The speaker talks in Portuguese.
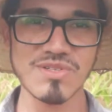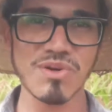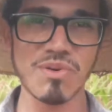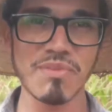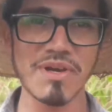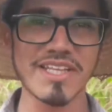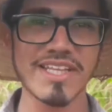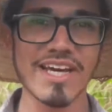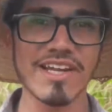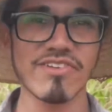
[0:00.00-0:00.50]

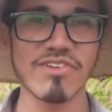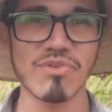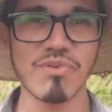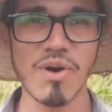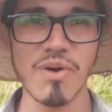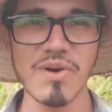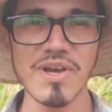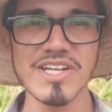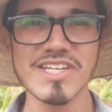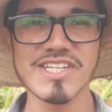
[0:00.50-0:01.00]
comentários de
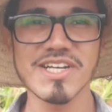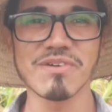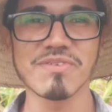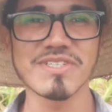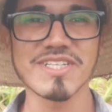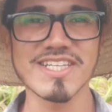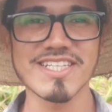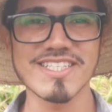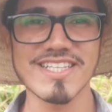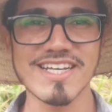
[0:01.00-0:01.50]
qual região
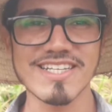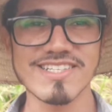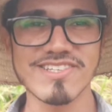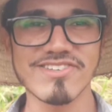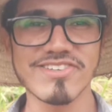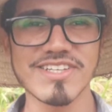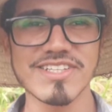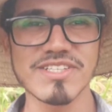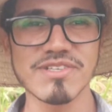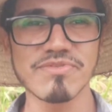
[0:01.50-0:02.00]
você está
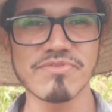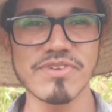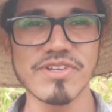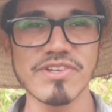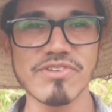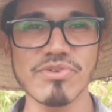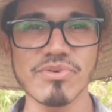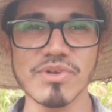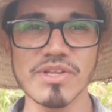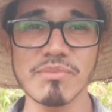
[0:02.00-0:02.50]
assistindo esse
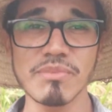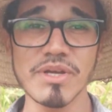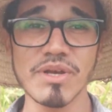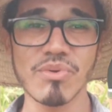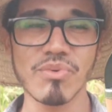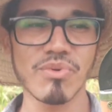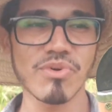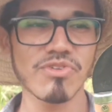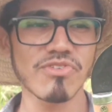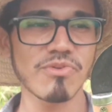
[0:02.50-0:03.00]
vídeo e me
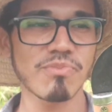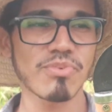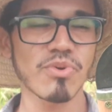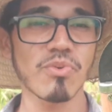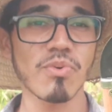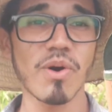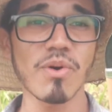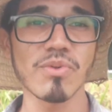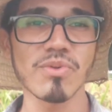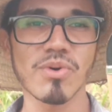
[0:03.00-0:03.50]
conte por
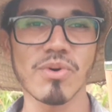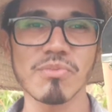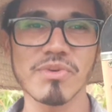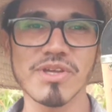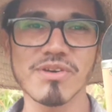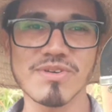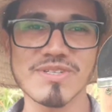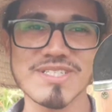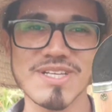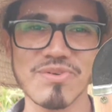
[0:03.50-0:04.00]
qual nome que
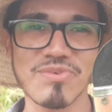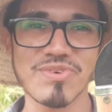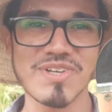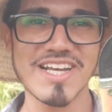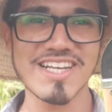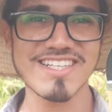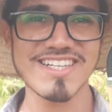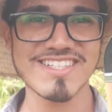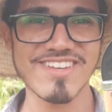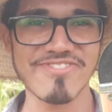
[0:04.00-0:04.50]
você
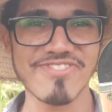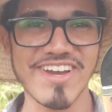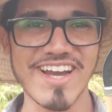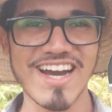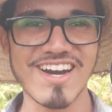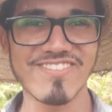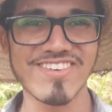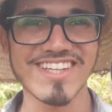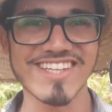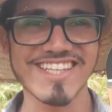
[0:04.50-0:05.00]
conhece essa
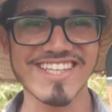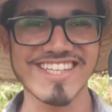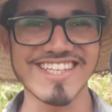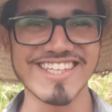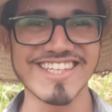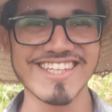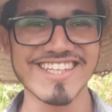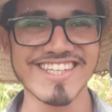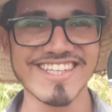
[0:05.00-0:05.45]
ferramenta aqui.